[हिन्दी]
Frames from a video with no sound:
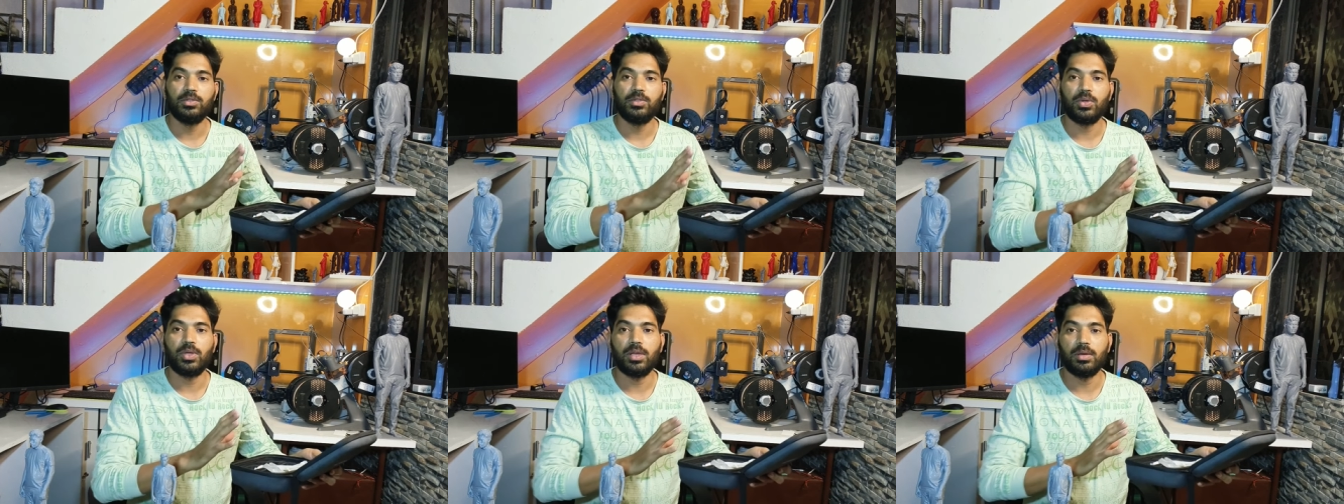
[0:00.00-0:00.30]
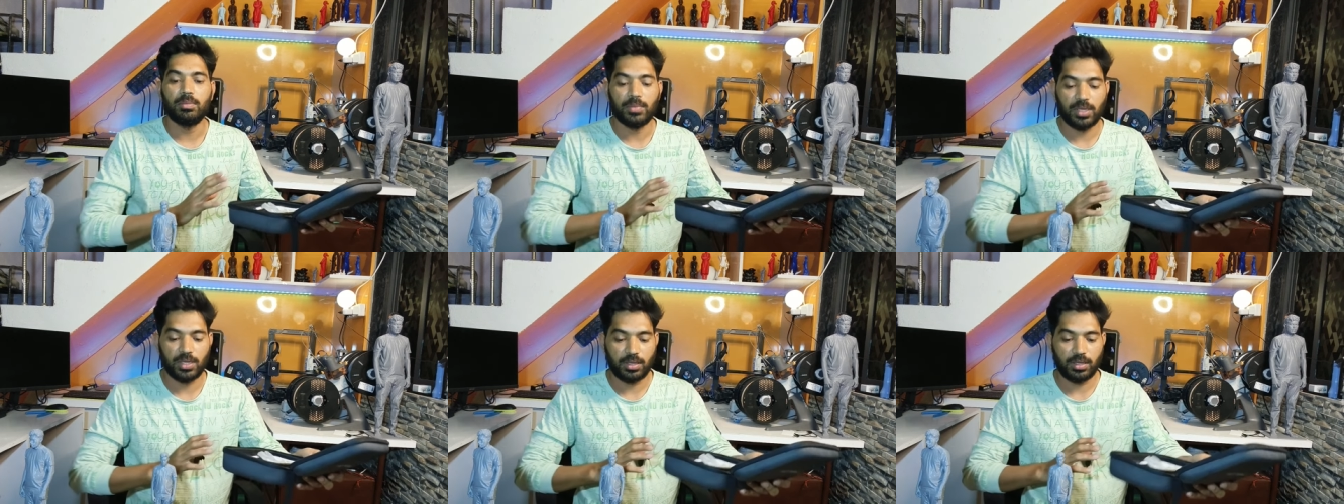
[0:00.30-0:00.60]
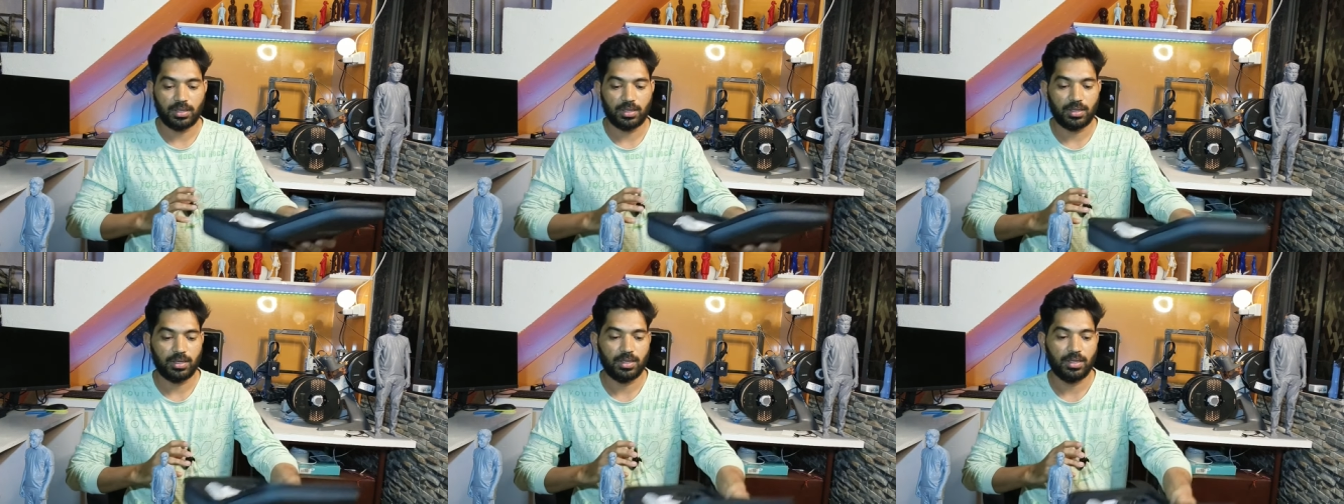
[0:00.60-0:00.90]
जो कि हमने
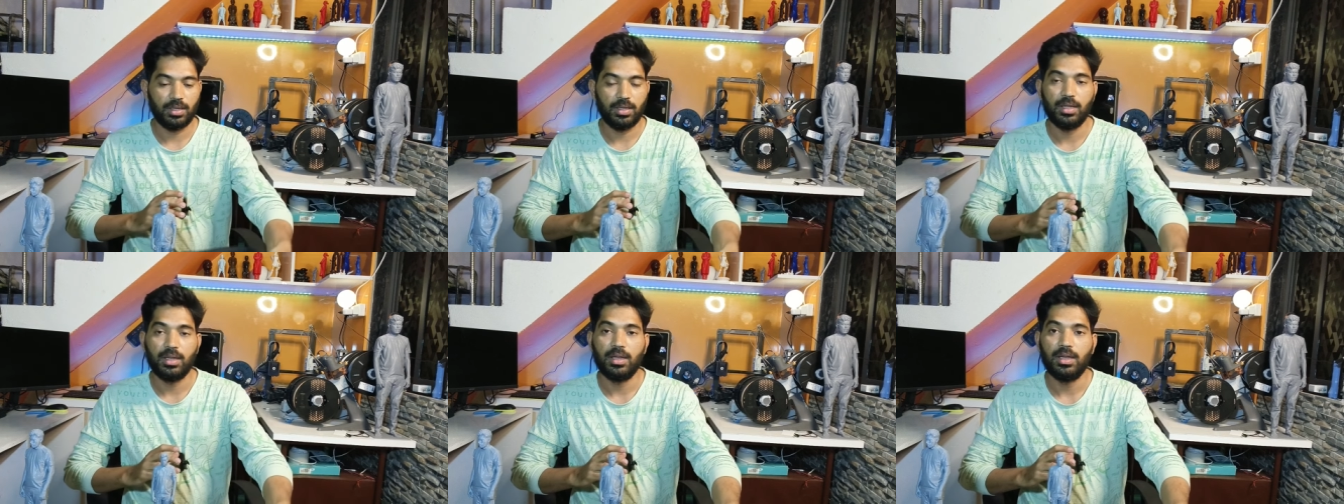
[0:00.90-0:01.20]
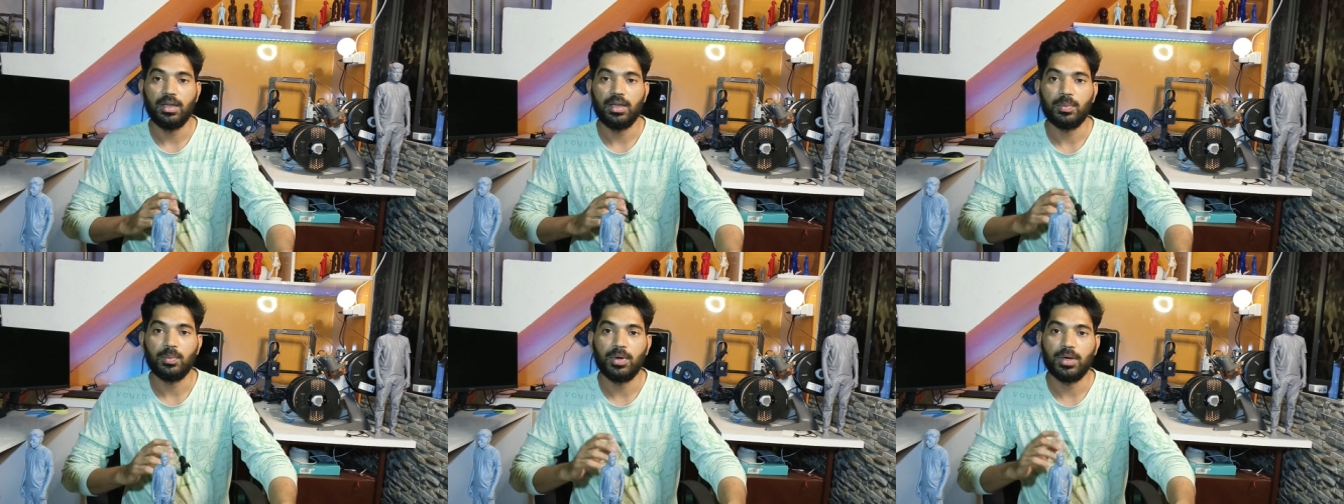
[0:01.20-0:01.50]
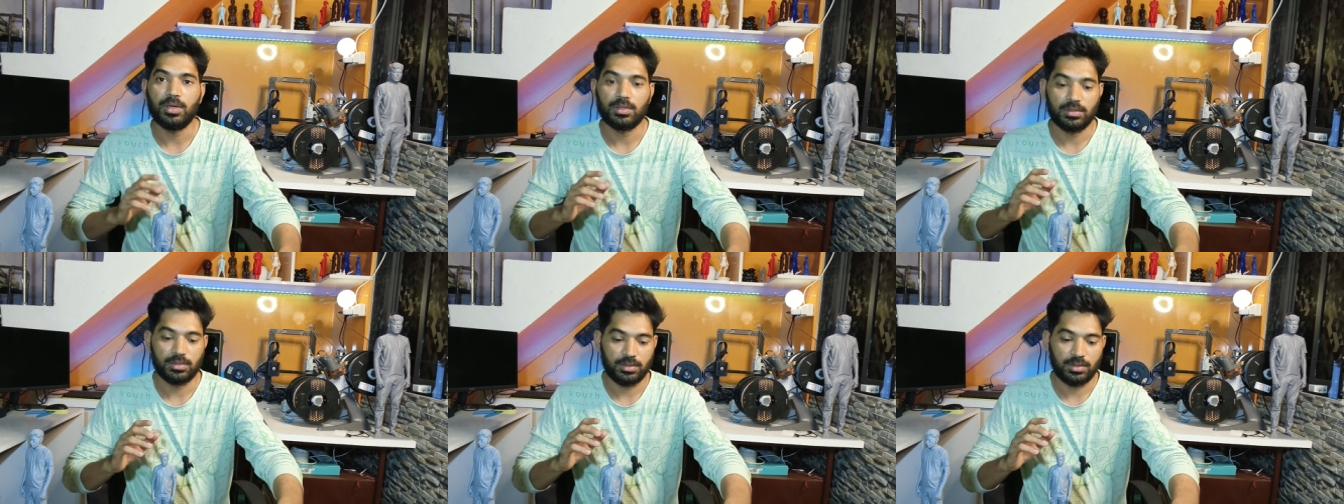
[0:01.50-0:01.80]

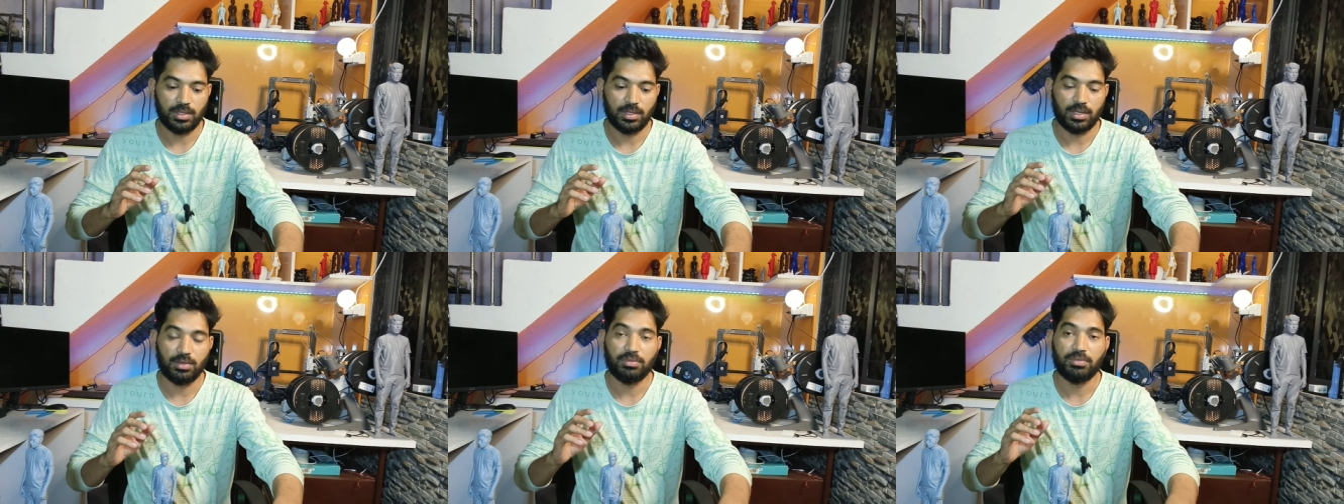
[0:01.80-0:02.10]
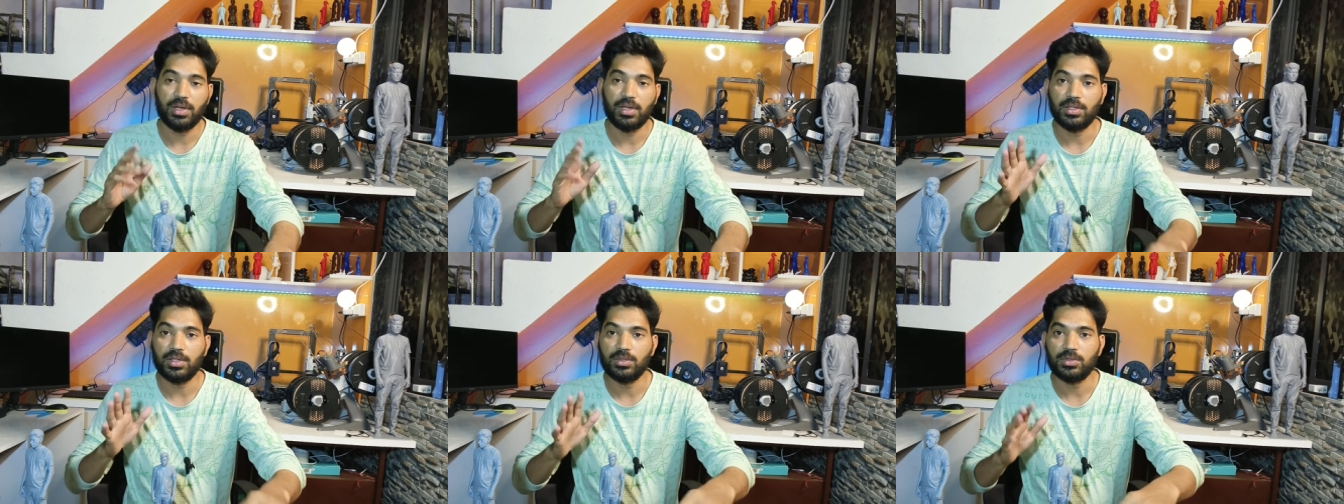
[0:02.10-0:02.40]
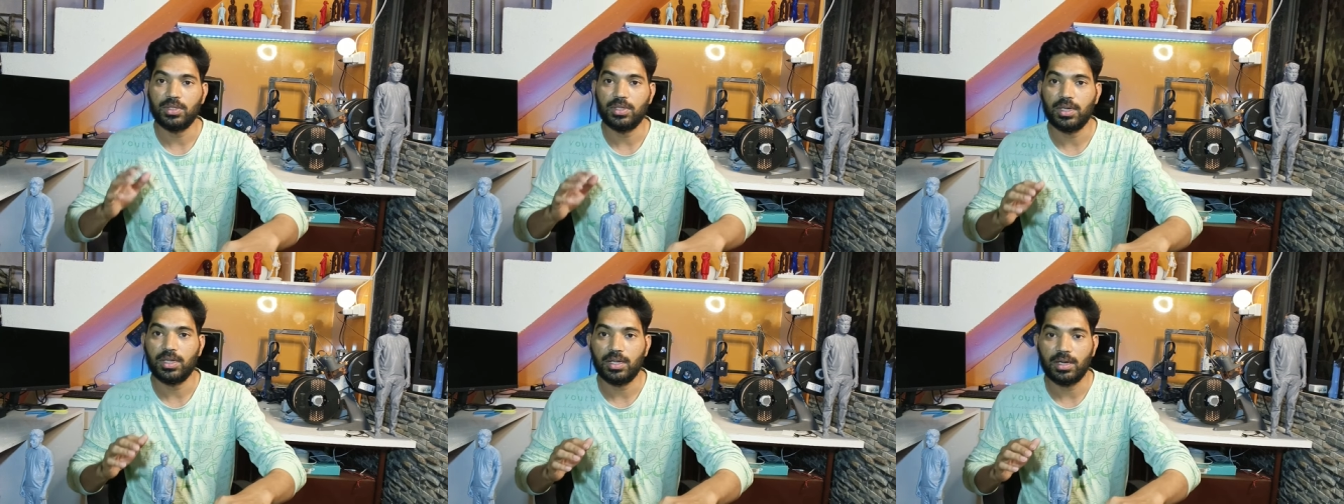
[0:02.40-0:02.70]
लगभग थर्टी फाइव
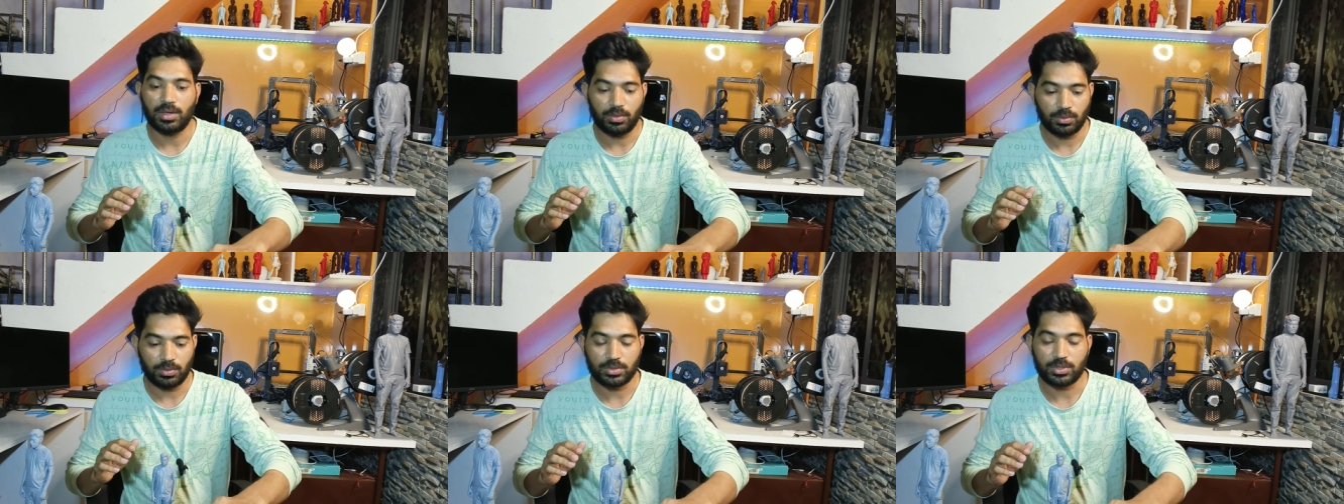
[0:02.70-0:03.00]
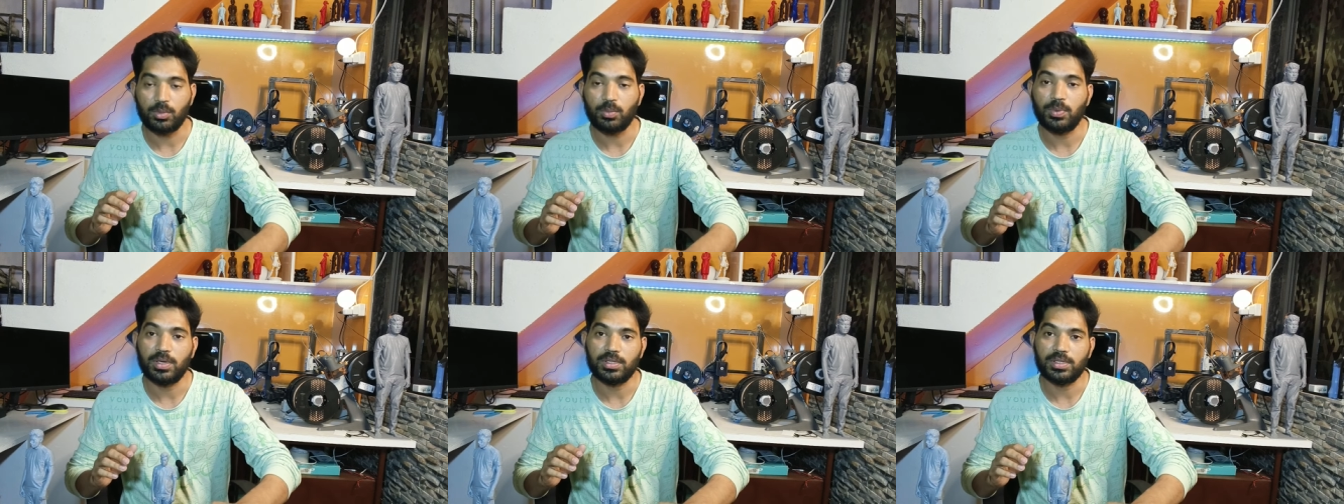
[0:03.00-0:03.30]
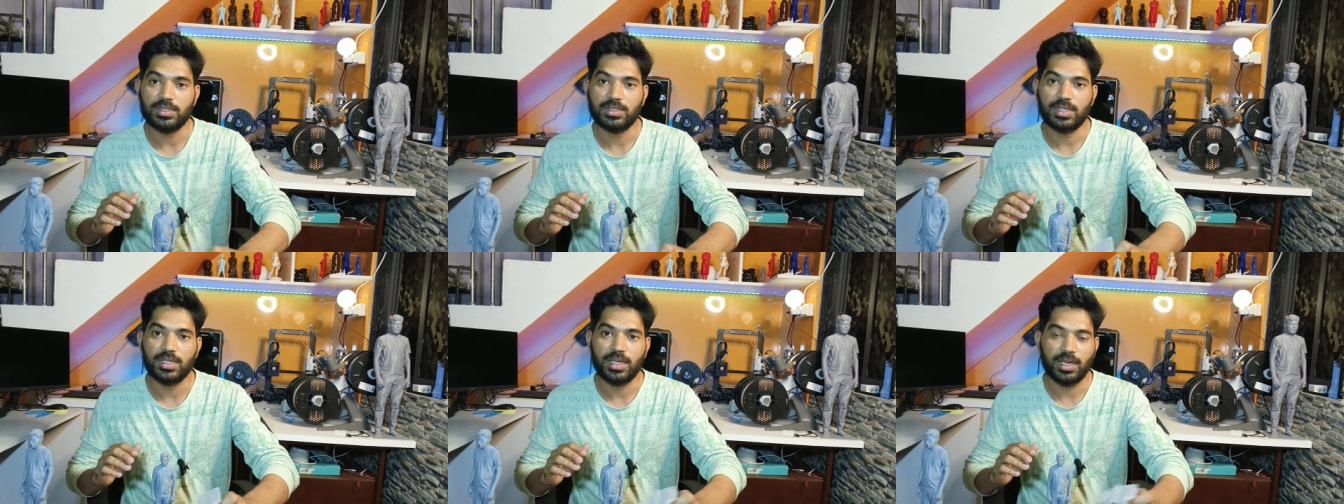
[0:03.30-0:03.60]
थाउजेंड के अराउंड इसको
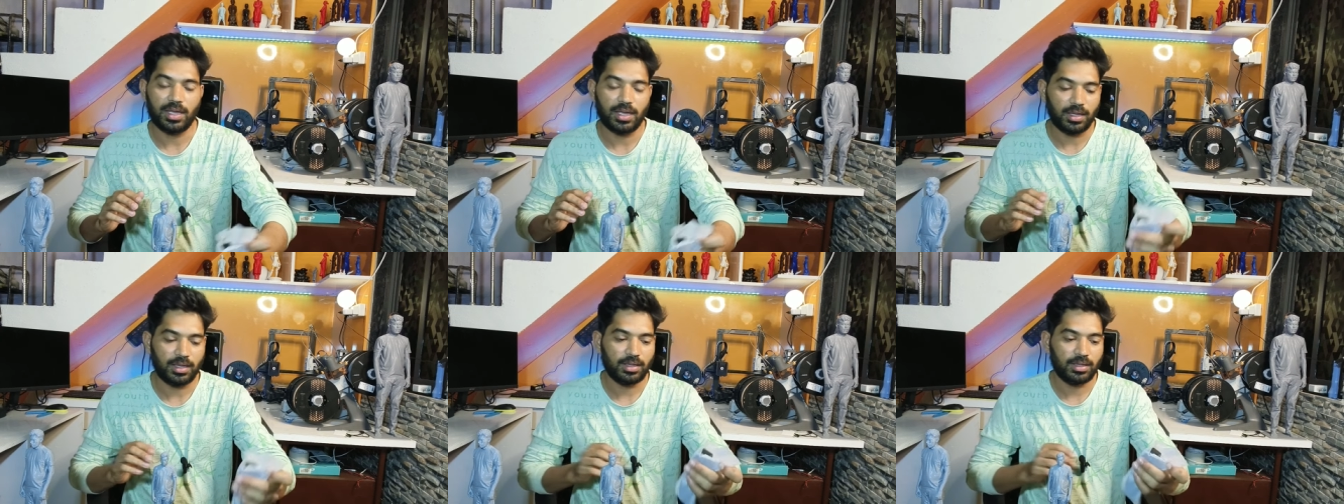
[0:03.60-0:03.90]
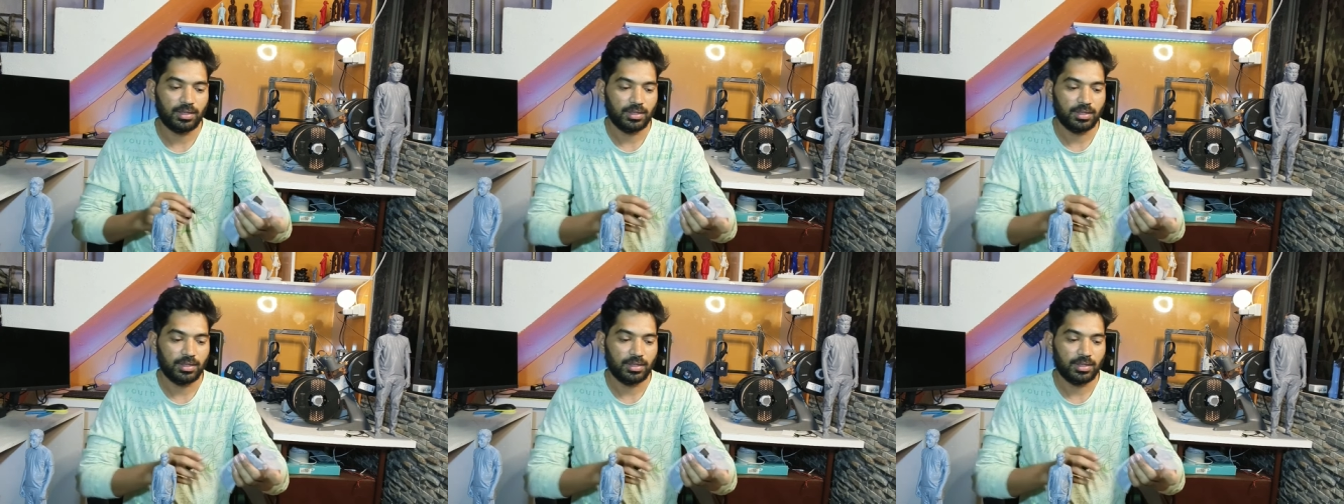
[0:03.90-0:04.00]
परचेस किया है